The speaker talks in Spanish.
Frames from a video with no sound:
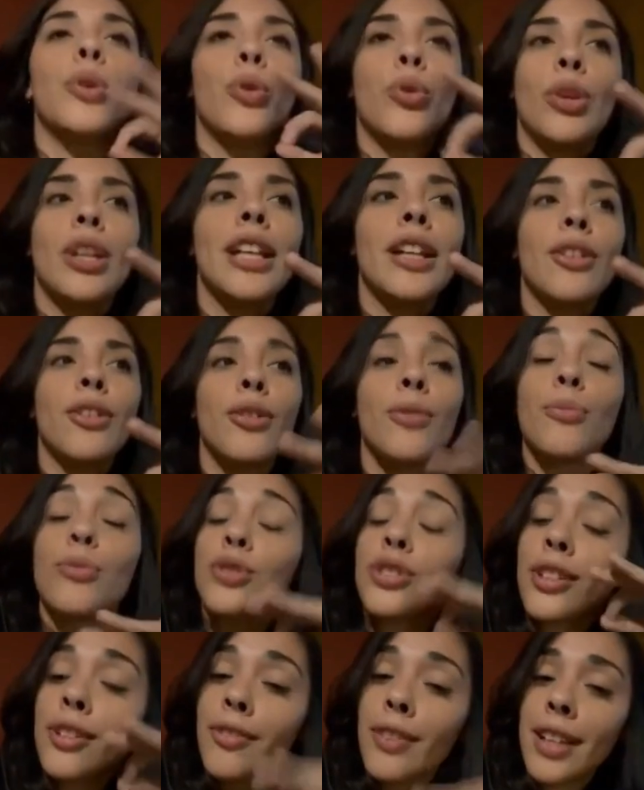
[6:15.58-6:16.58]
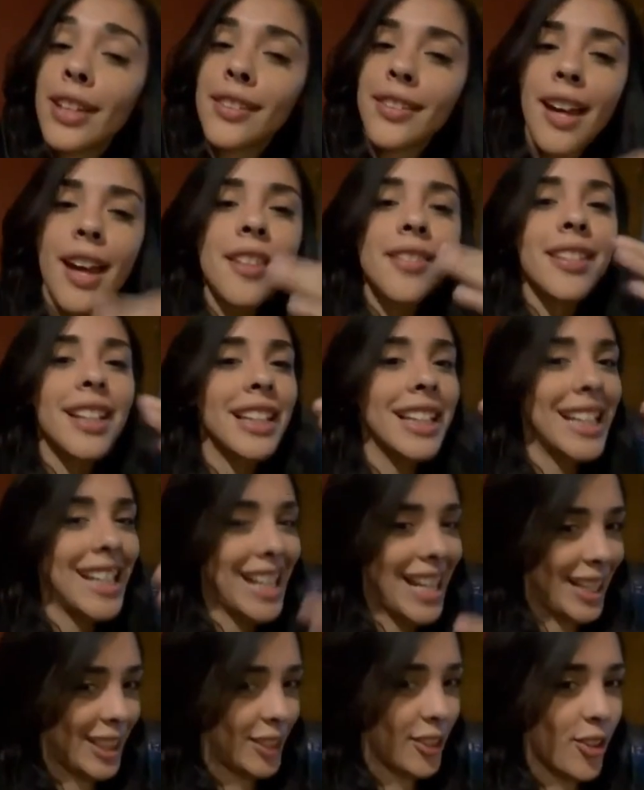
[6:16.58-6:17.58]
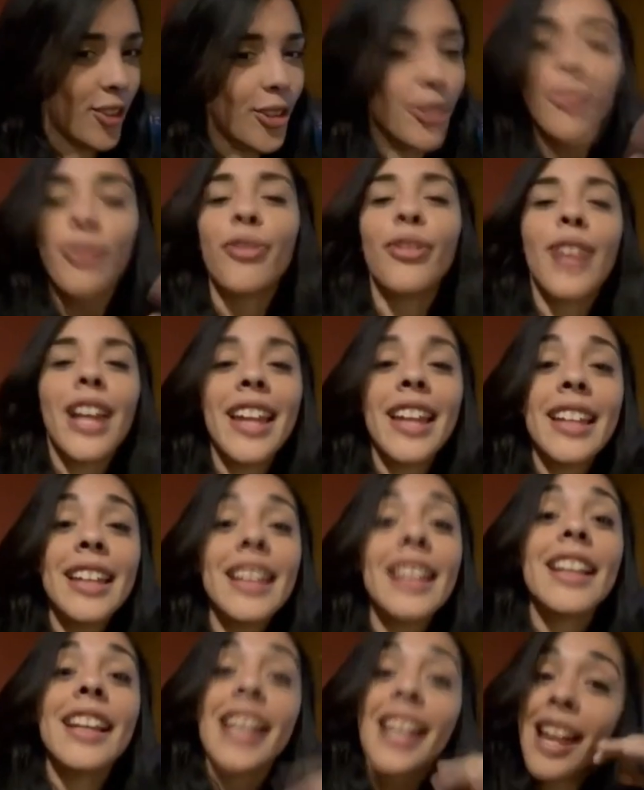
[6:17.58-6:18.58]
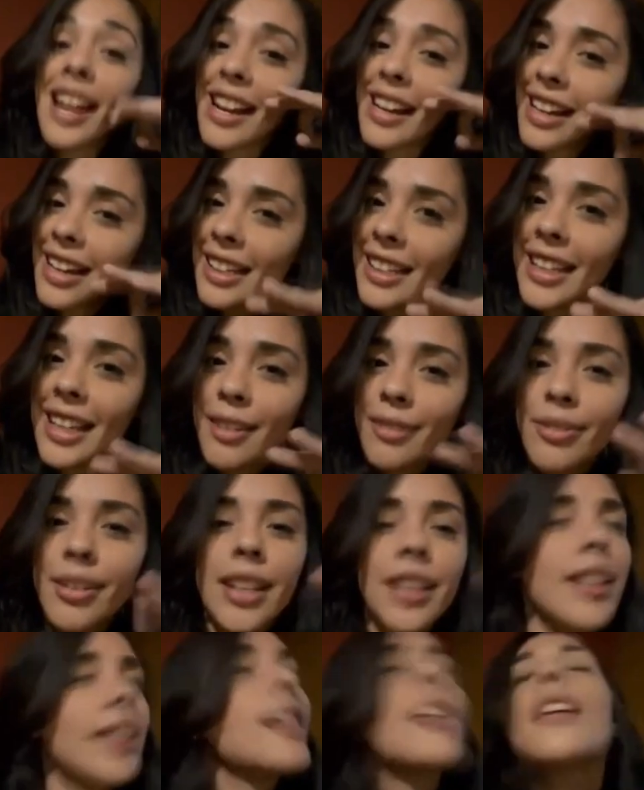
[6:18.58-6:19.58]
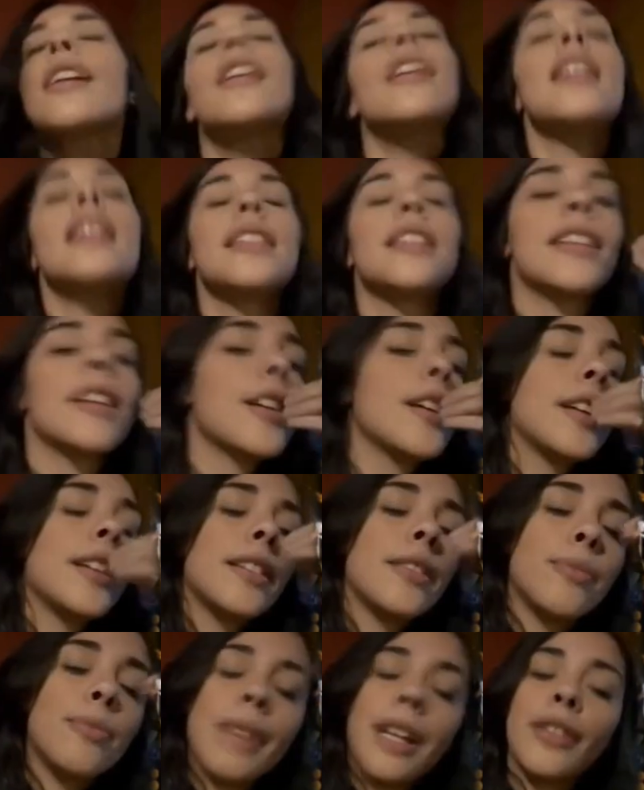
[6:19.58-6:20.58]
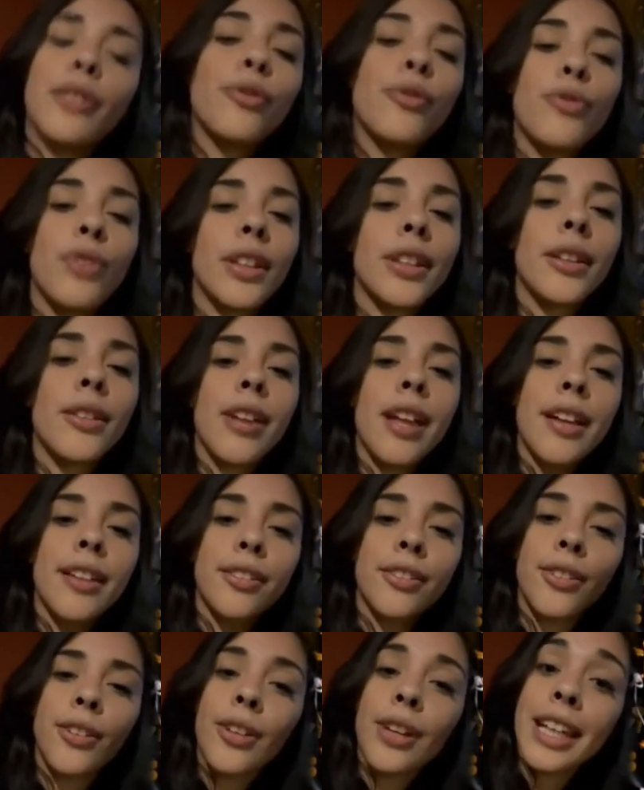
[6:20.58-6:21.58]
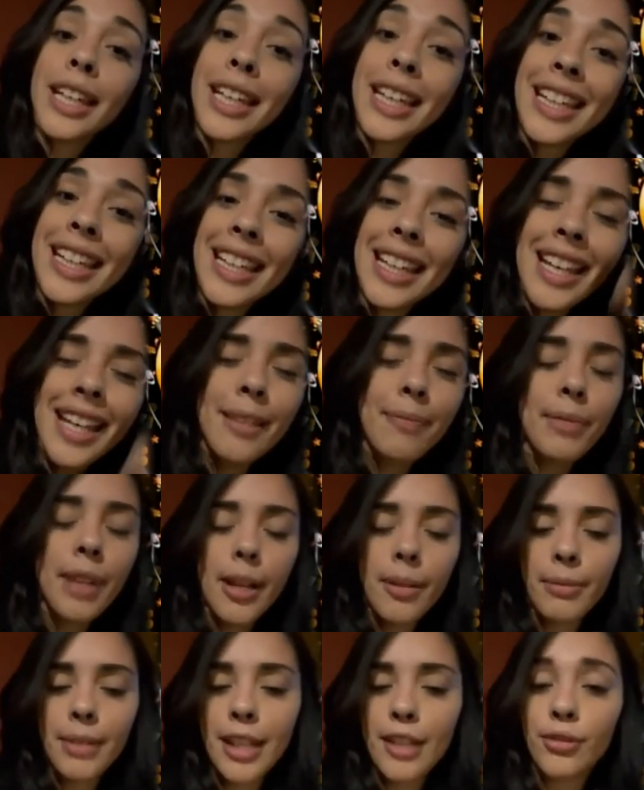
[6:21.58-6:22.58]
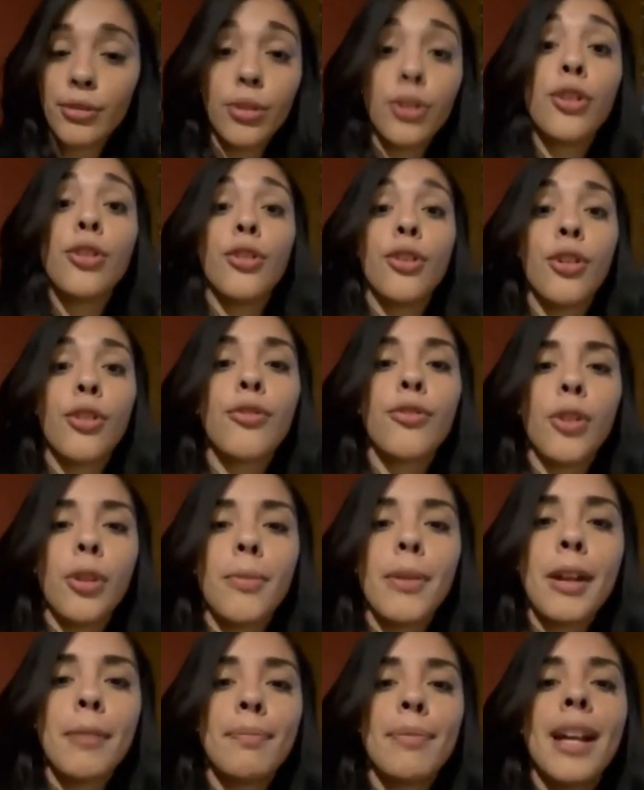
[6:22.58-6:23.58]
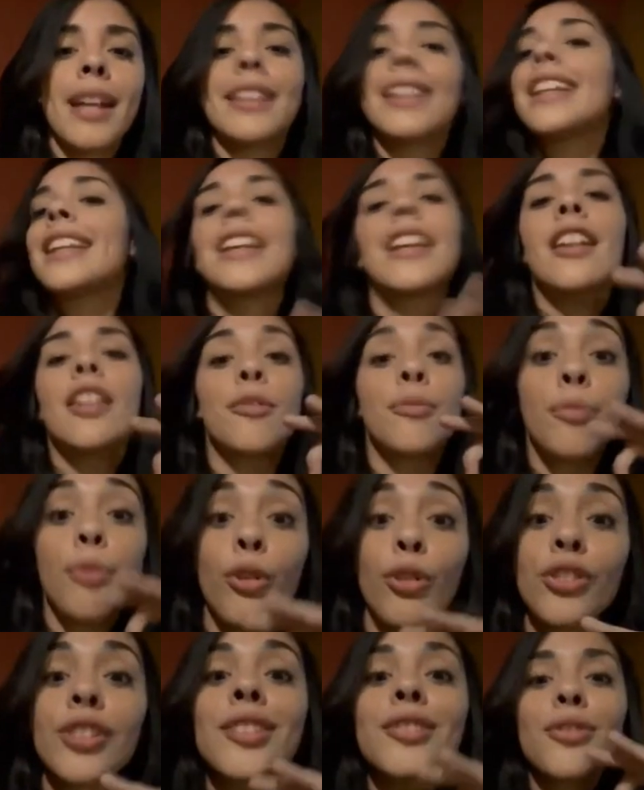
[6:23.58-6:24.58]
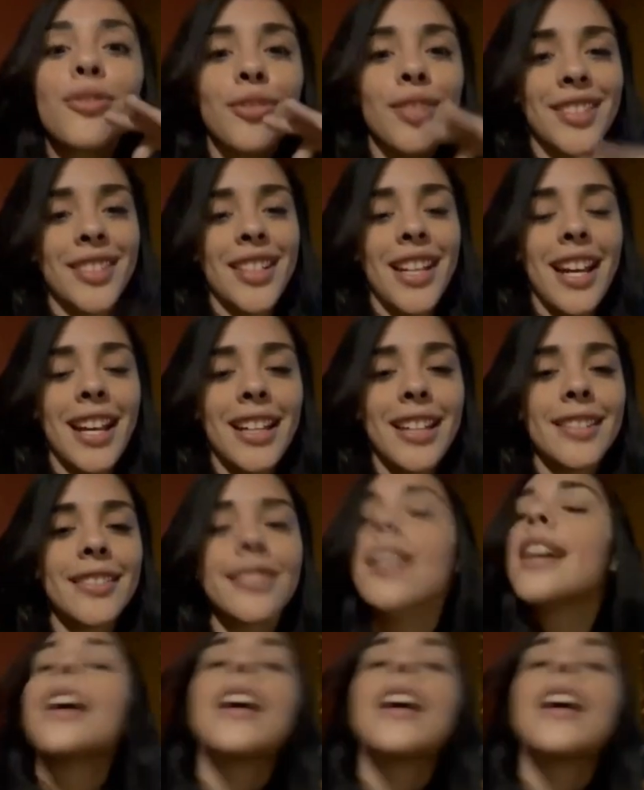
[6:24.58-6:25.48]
único. Muchas felicidades al director Freddy, la realidad Freddy. Te mando un fuerte abrazo y para mí es un honor formar parte de las voces oficiales